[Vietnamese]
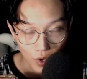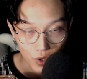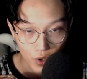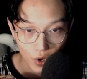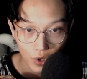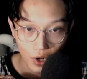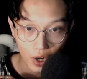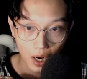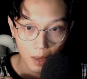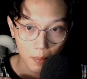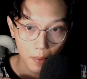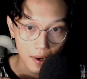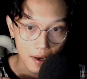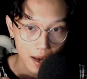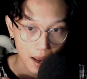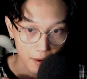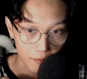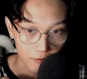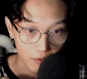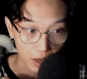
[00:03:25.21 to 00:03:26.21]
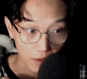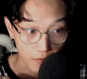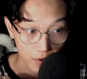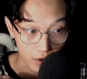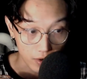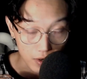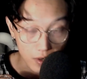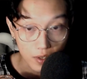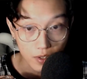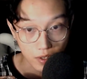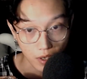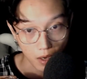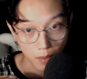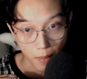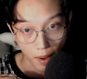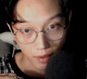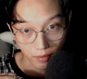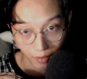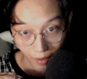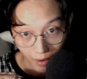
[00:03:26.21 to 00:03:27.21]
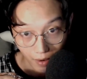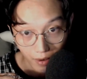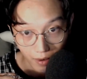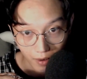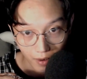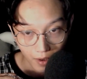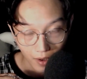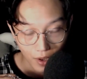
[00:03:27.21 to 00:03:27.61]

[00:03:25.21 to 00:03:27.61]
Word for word: cho nên là mới làm vậy và rất là sợ bạn té,